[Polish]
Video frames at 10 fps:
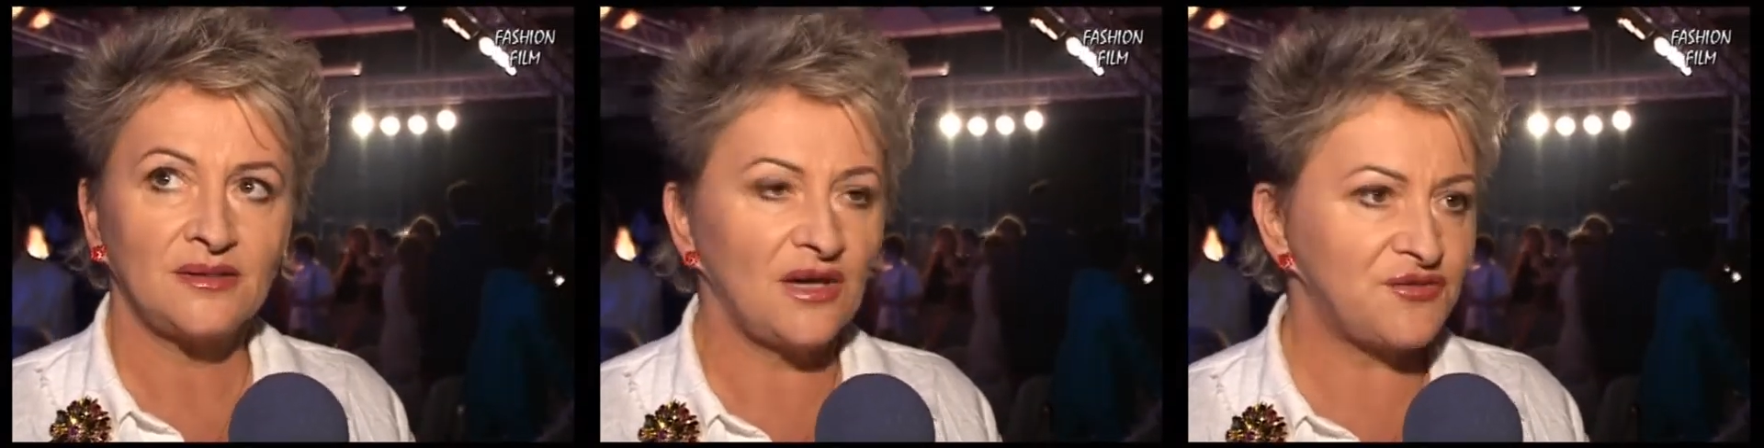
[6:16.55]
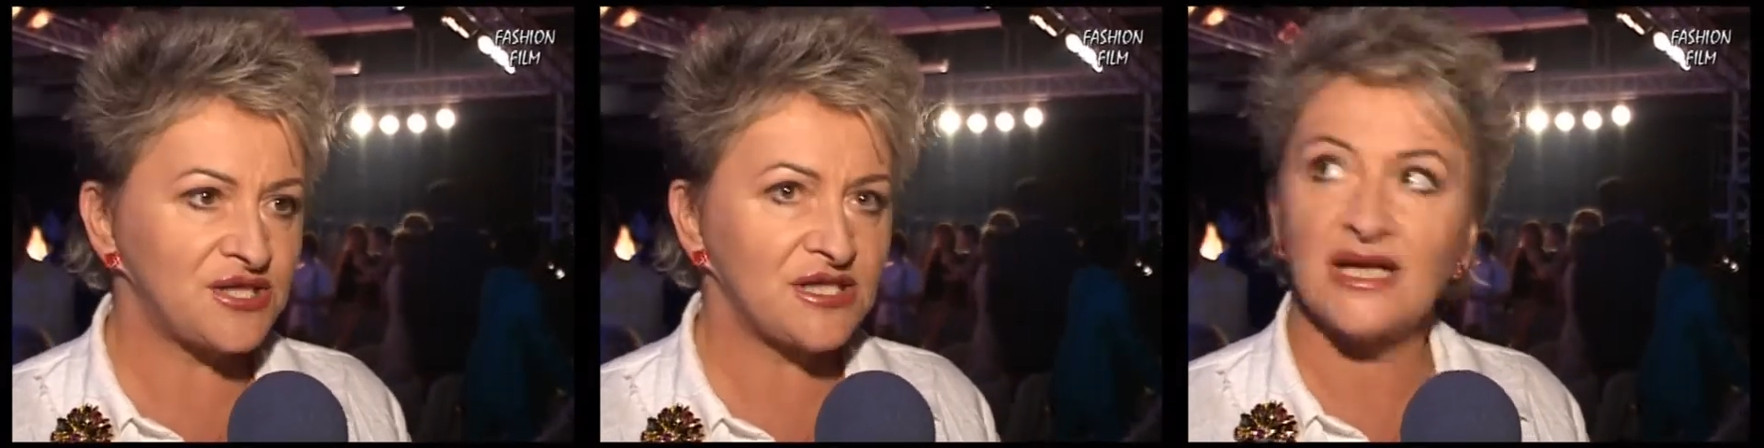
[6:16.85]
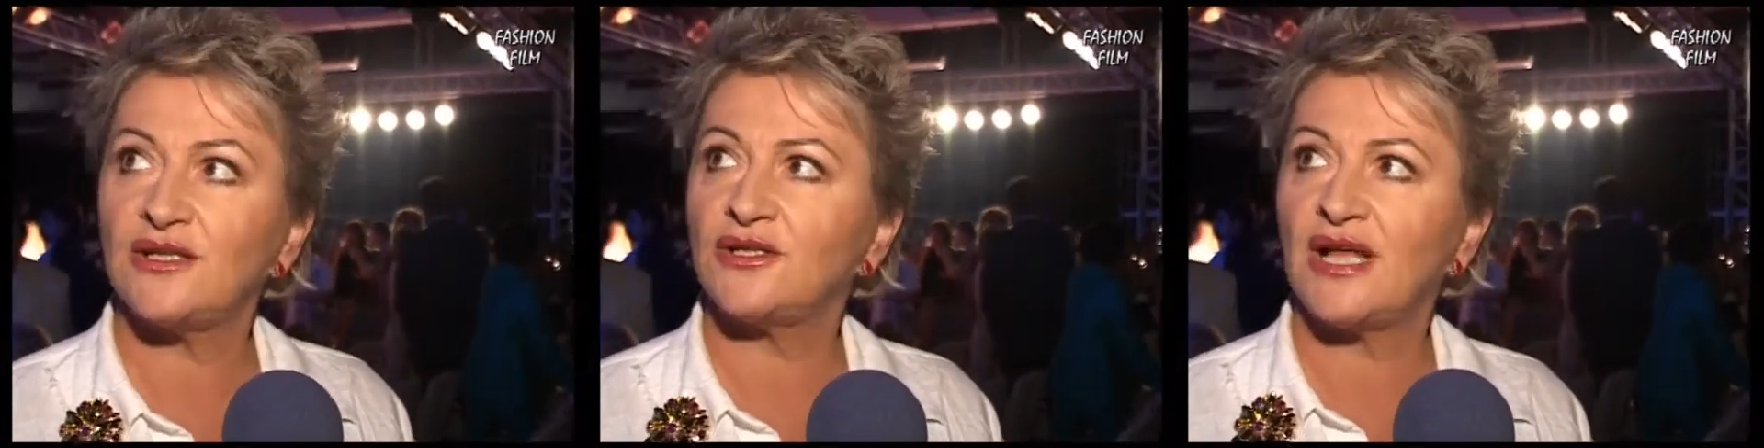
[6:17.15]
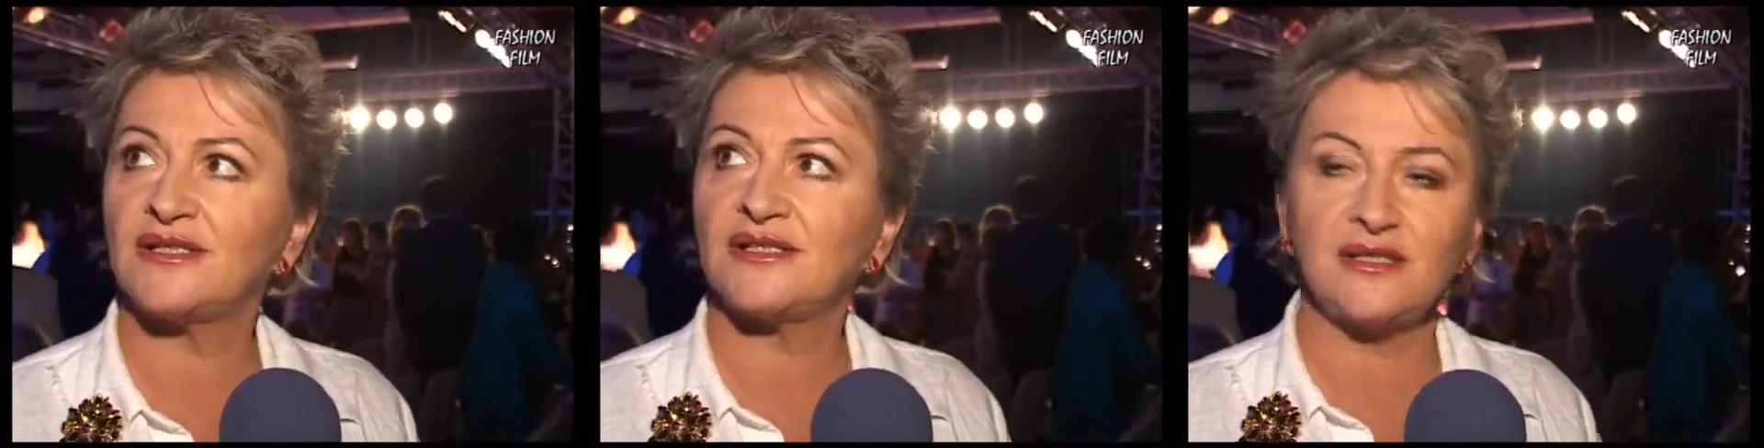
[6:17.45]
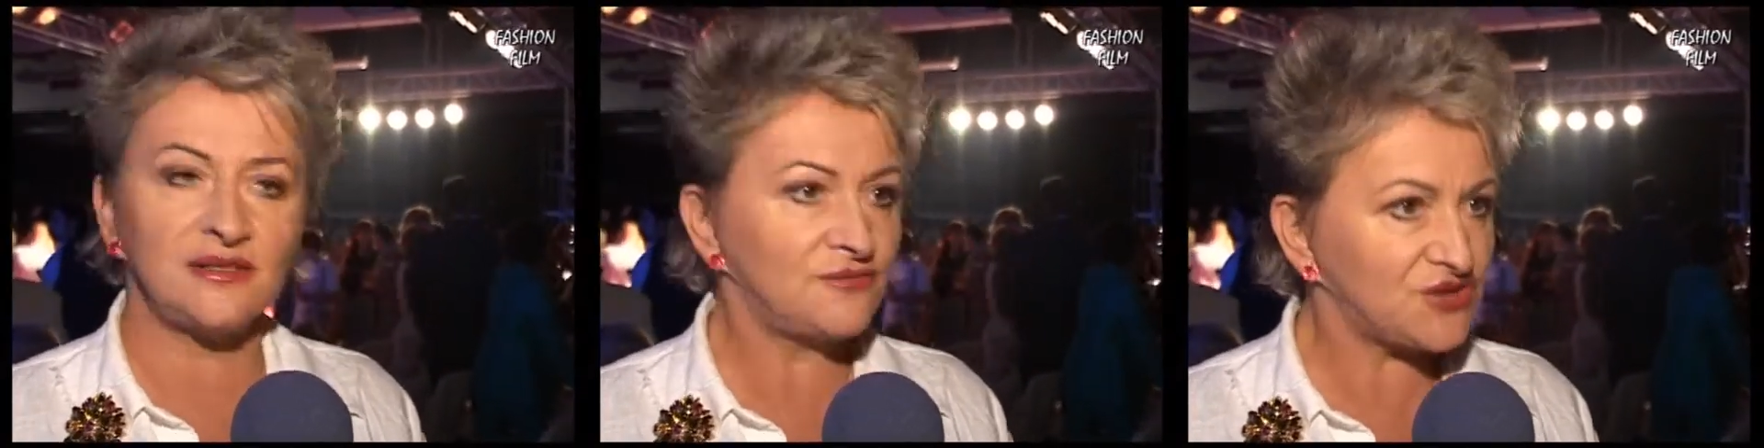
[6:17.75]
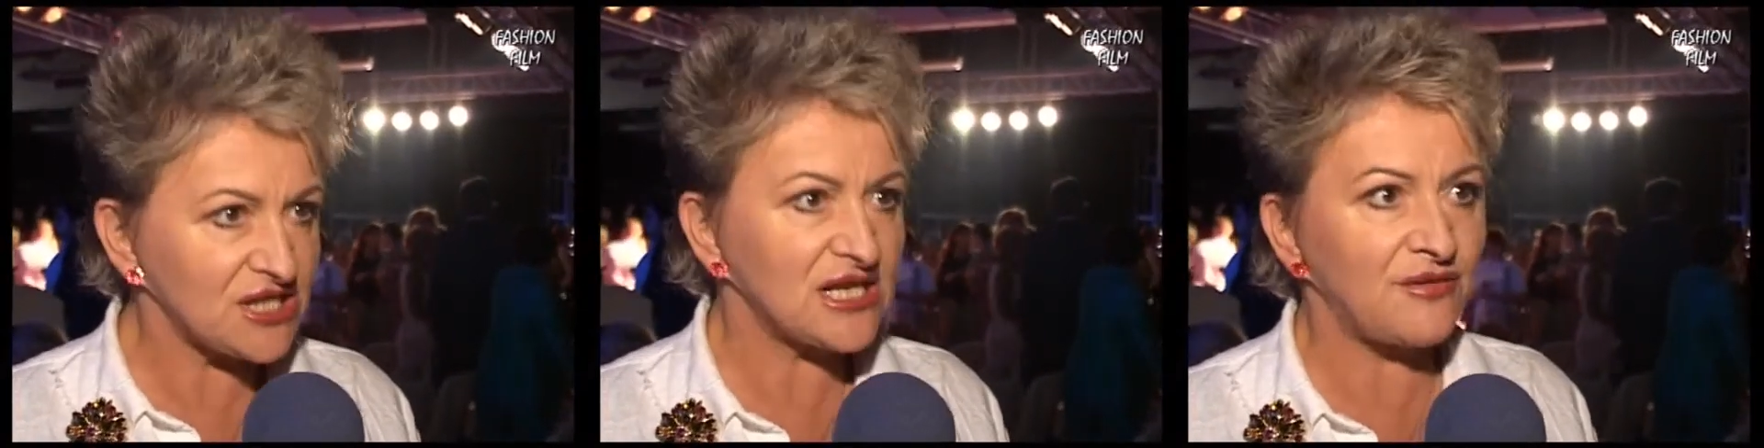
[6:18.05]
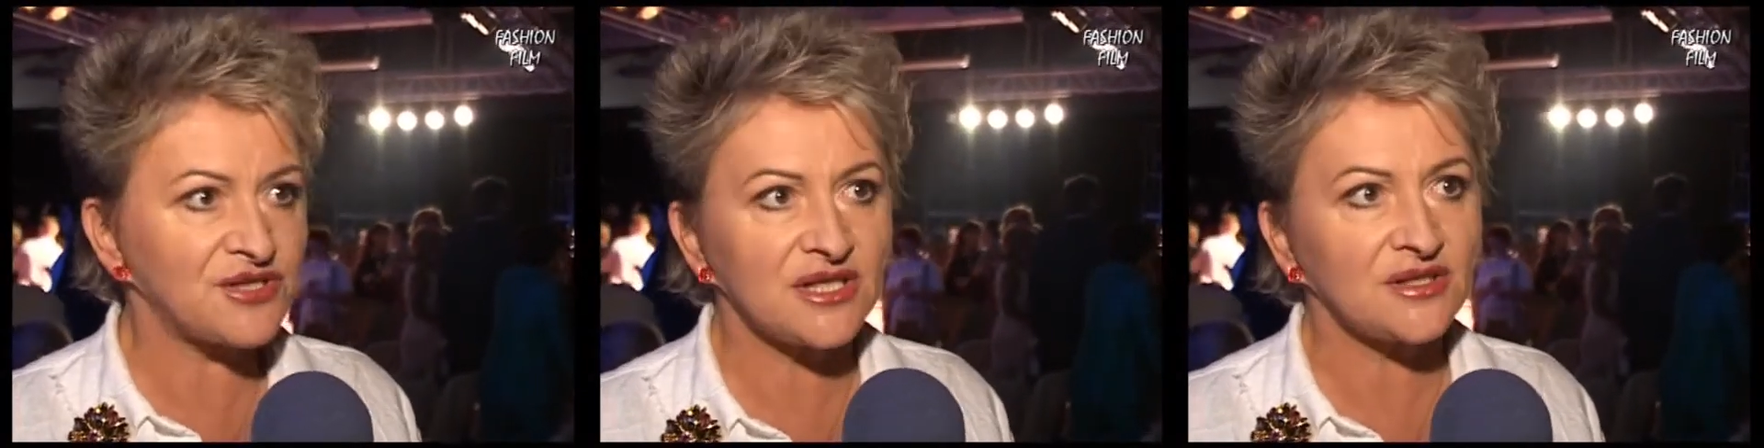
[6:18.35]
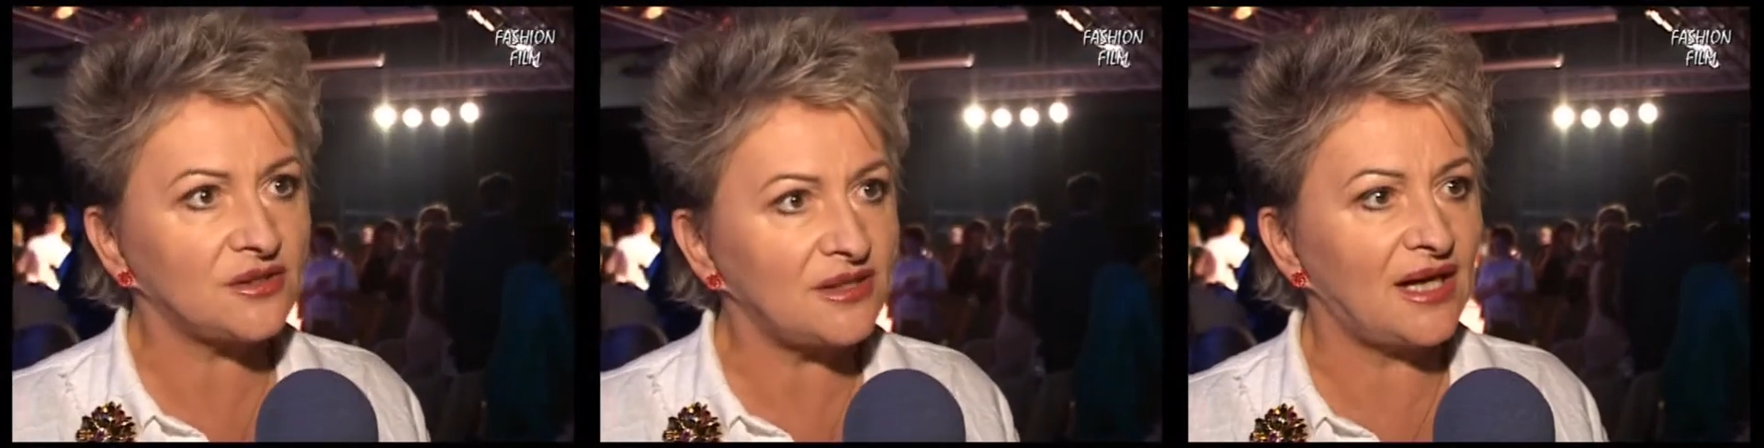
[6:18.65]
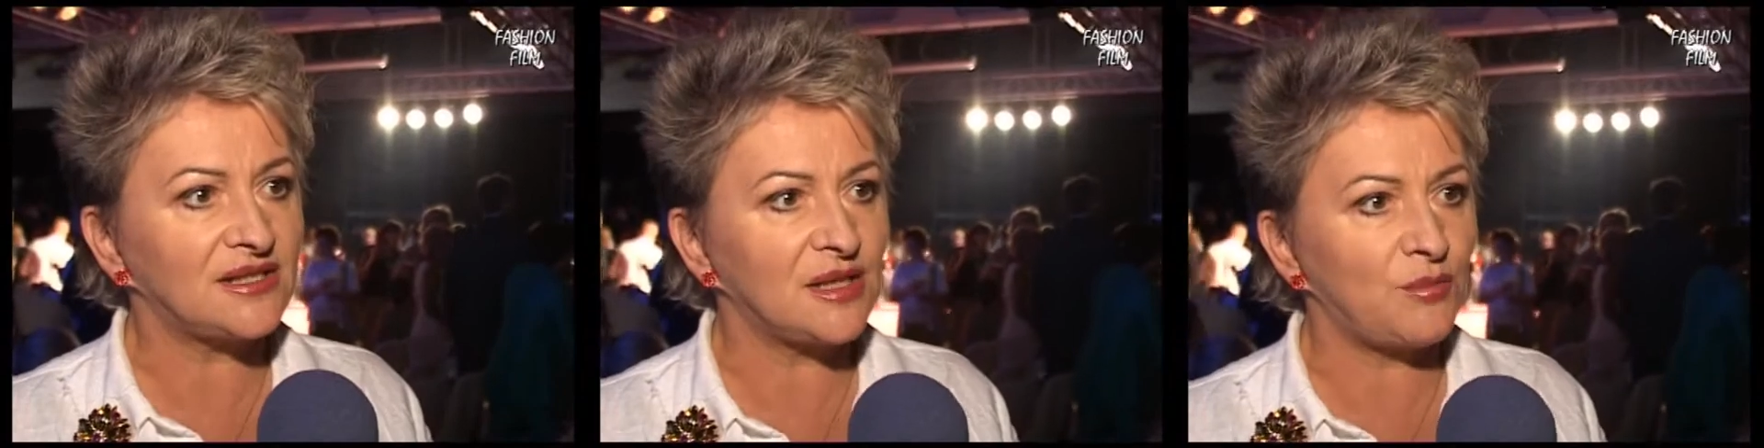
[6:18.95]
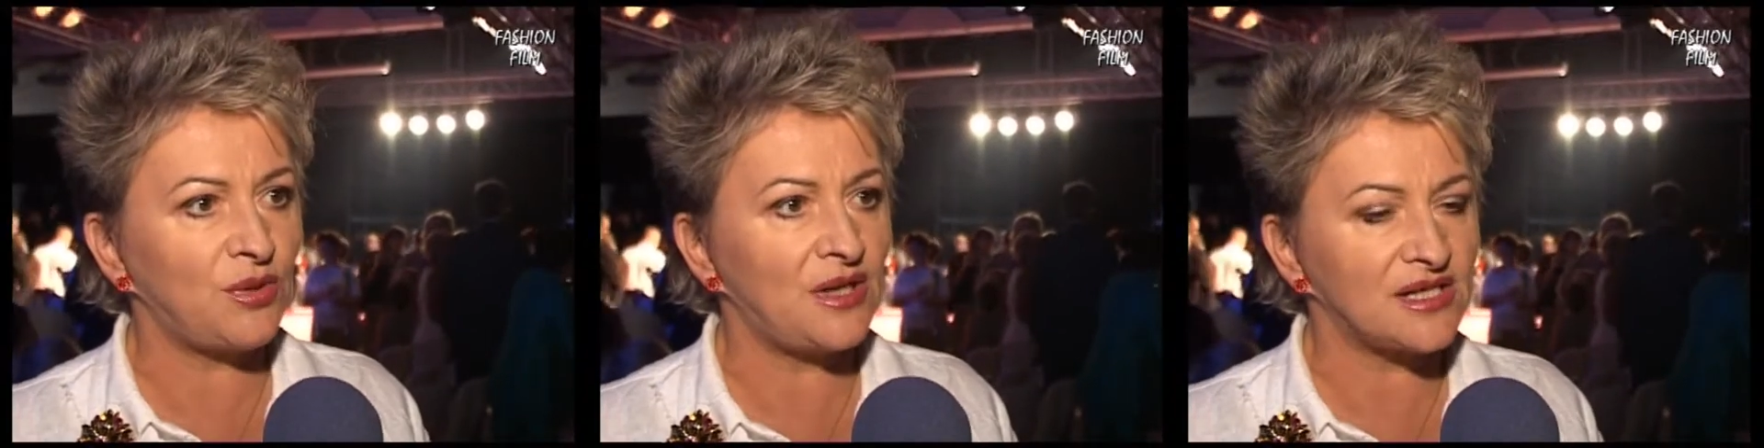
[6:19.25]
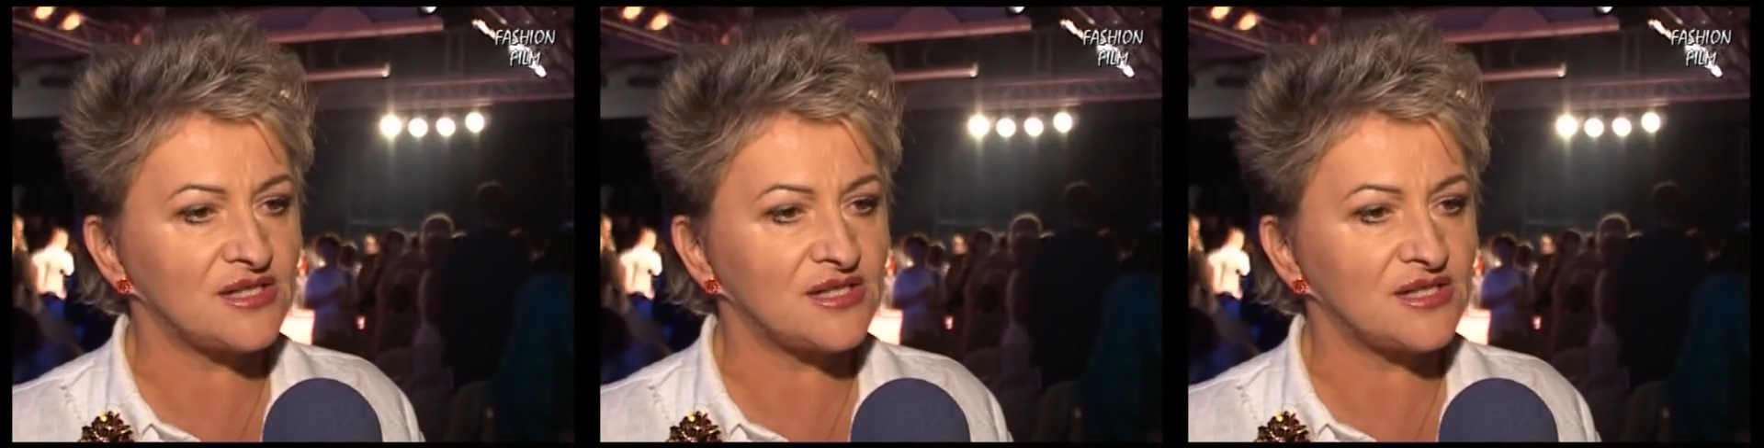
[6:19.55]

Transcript: No i wszystkie dodatki, wszystkie właściwie dodatki były